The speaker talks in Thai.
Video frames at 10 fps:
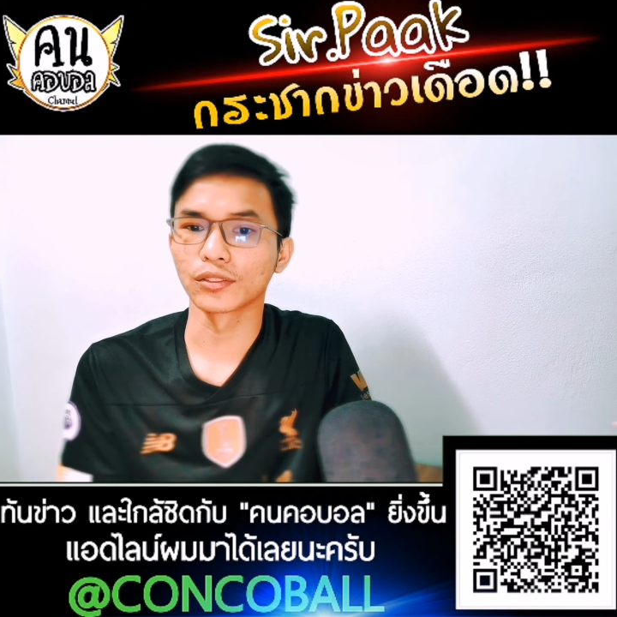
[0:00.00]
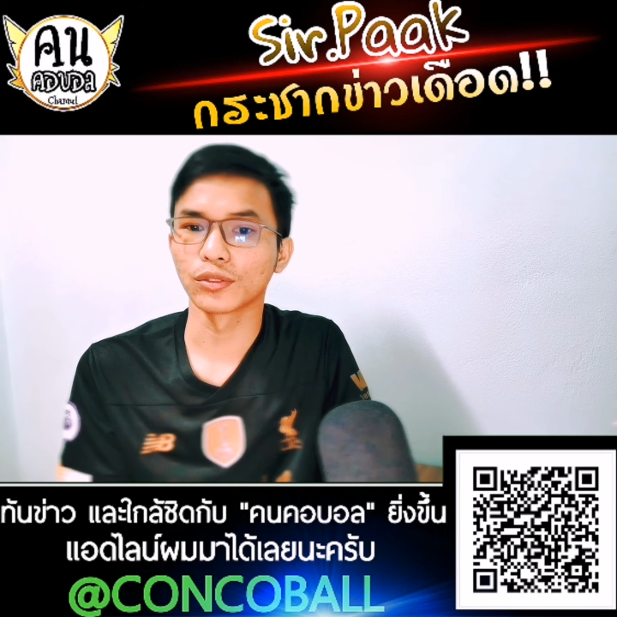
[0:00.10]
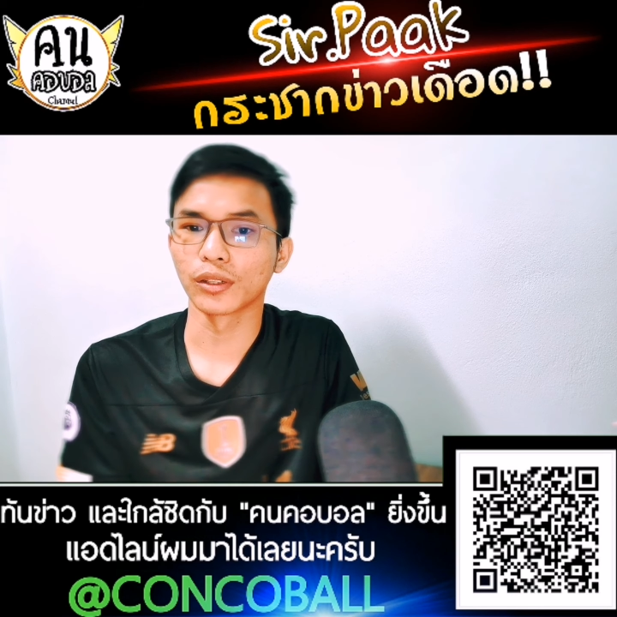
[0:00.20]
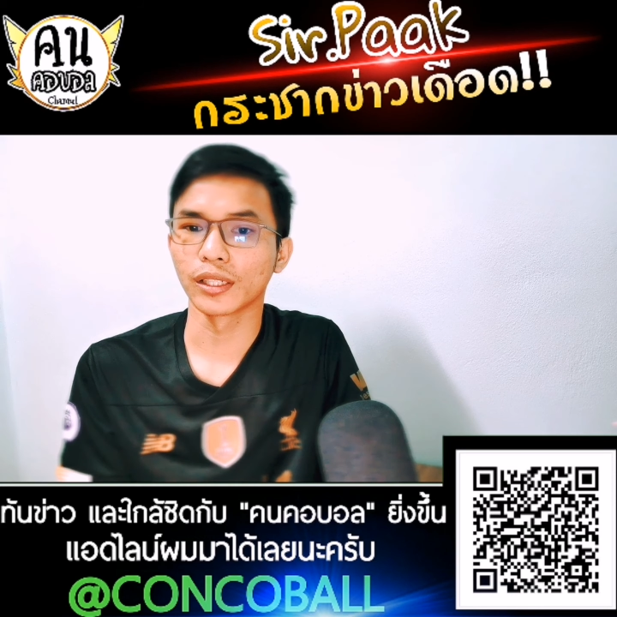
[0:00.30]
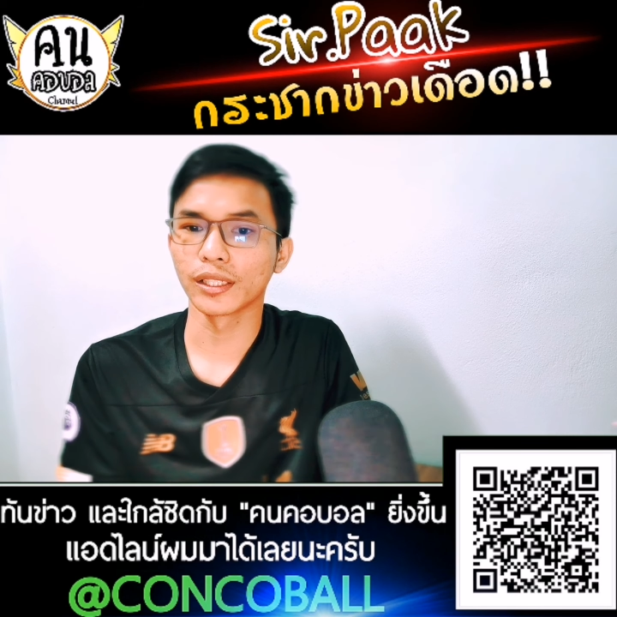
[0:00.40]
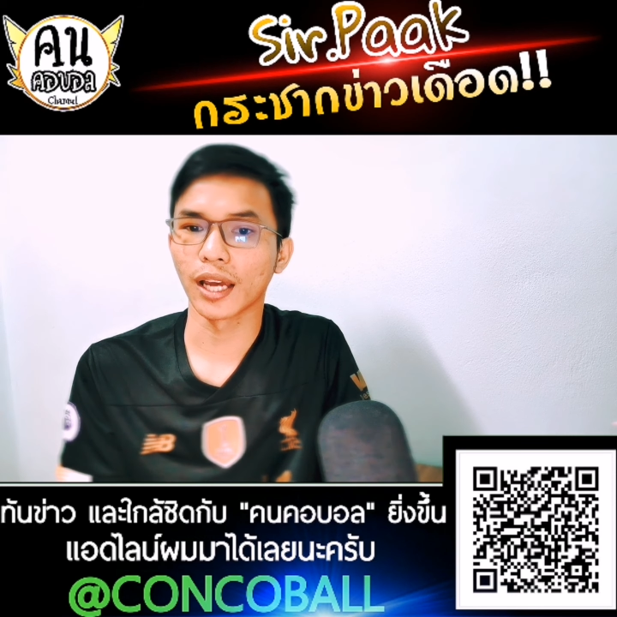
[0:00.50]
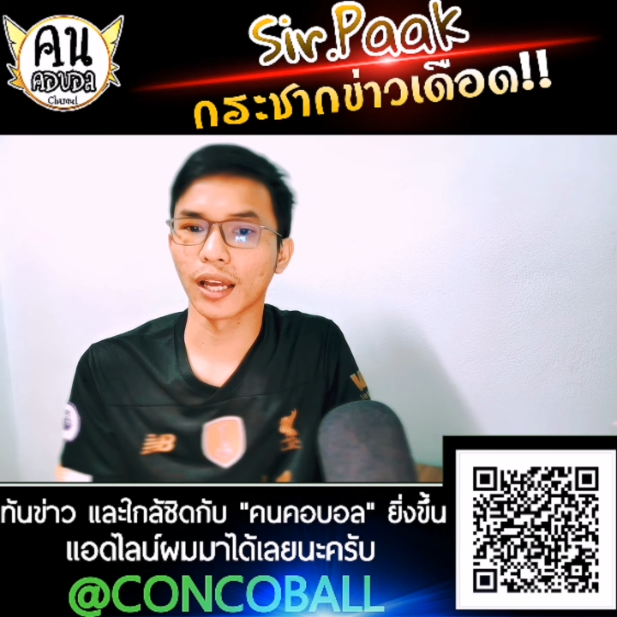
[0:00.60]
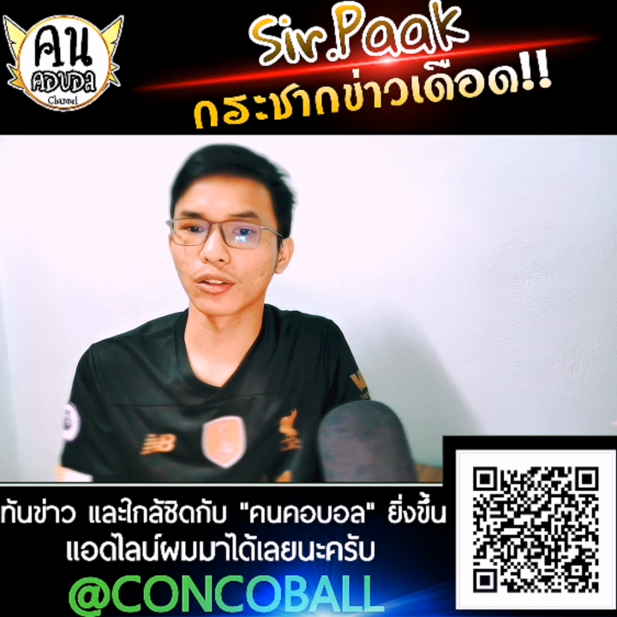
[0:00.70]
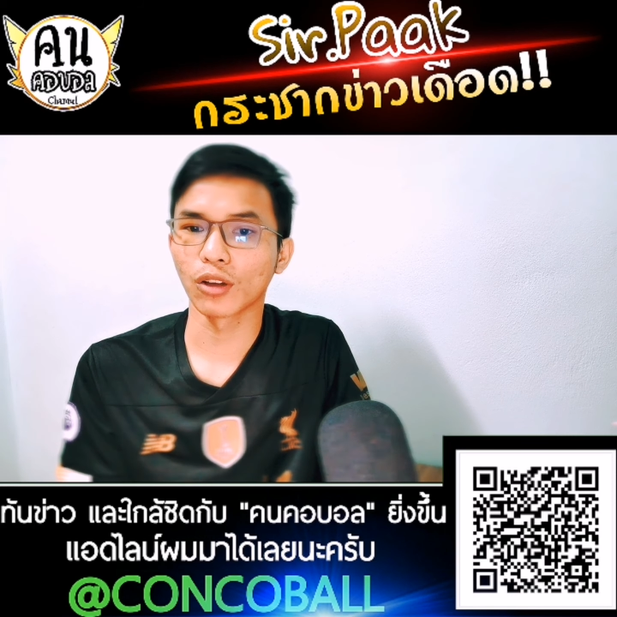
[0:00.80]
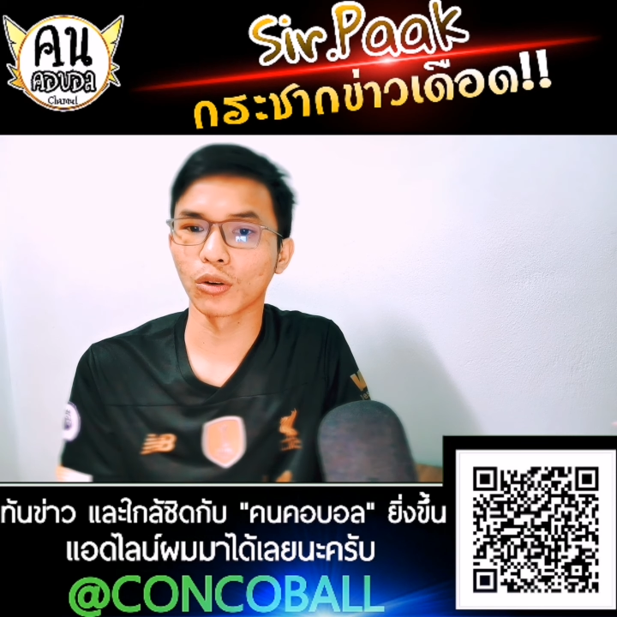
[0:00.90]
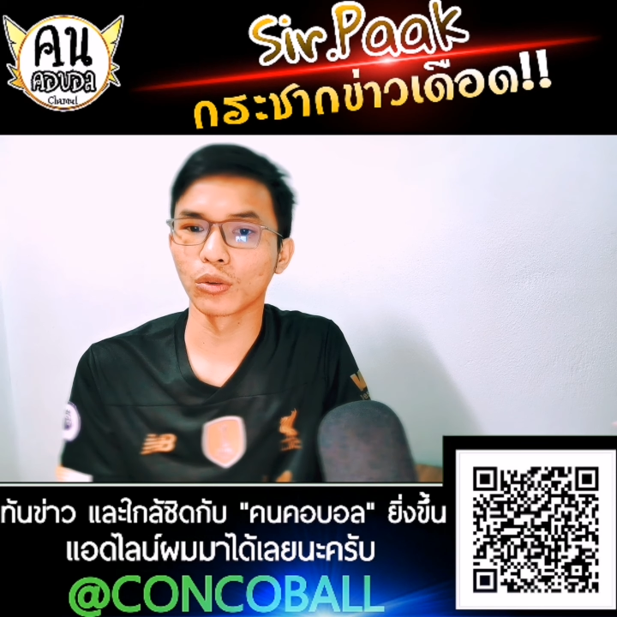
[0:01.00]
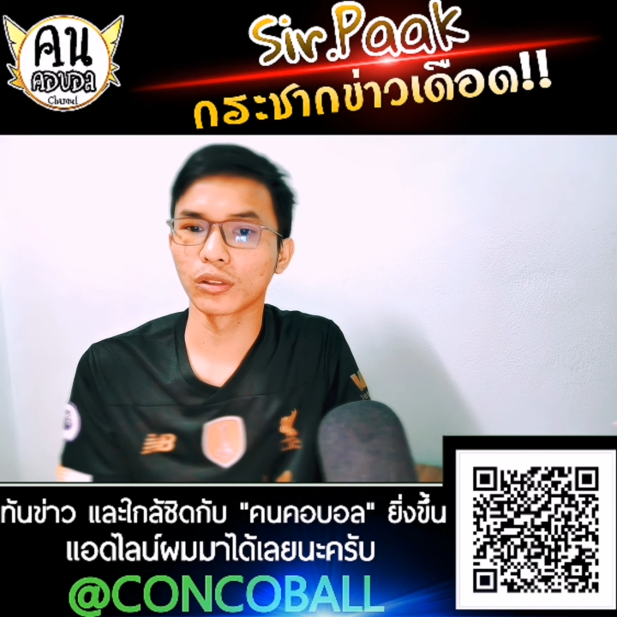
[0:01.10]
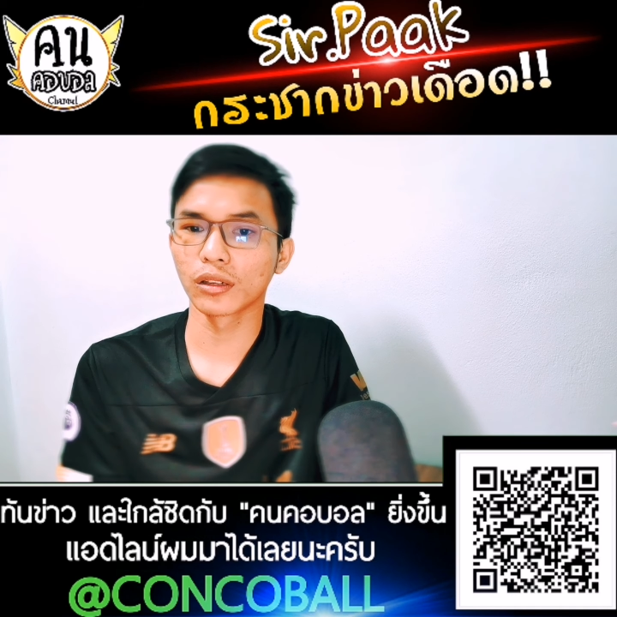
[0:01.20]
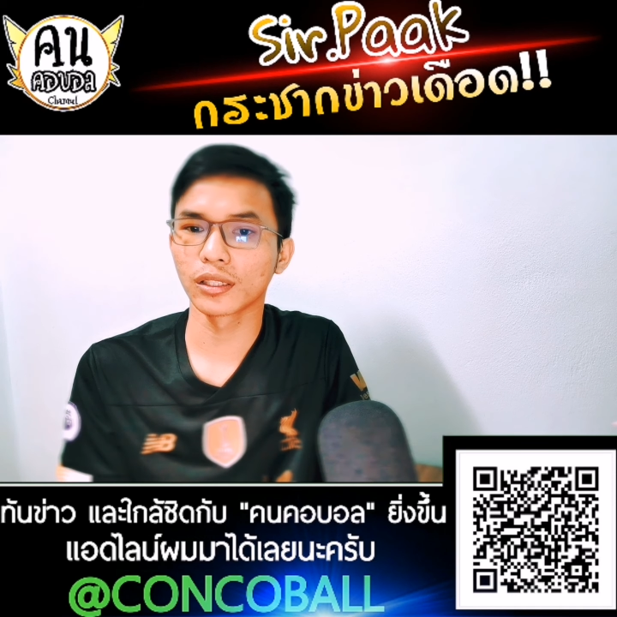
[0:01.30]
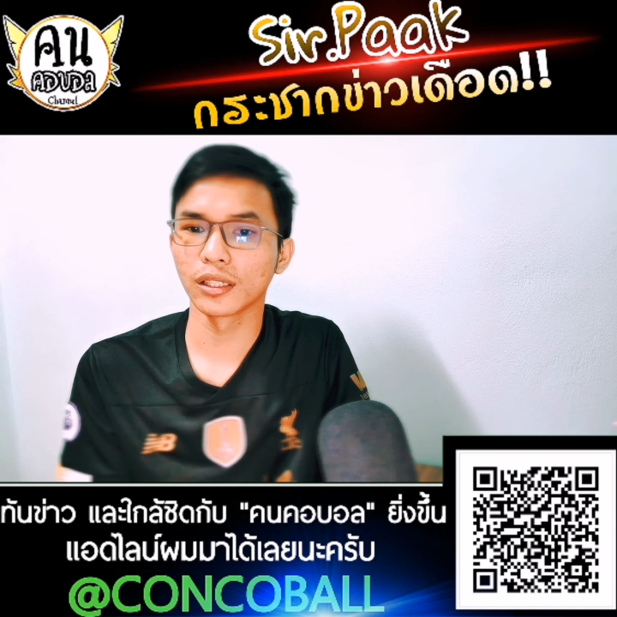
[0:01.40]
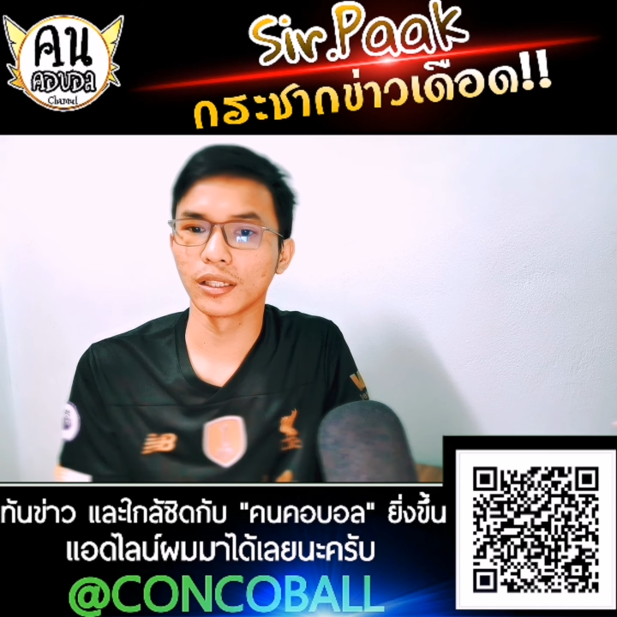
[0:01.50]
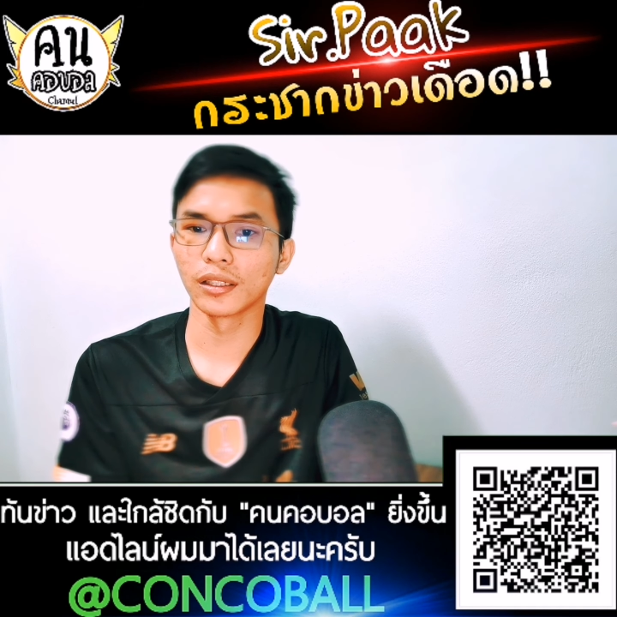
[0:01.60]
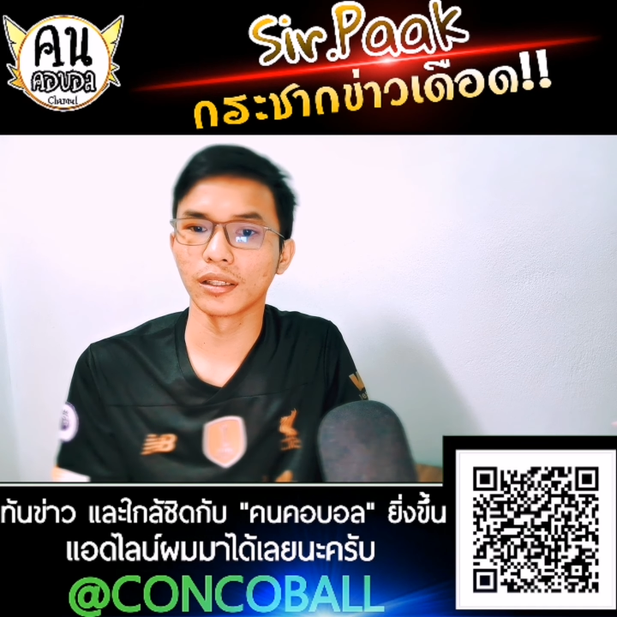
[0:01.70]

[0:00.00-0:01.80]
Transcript: ส่วนที่จะต้องลุ้นก็คือ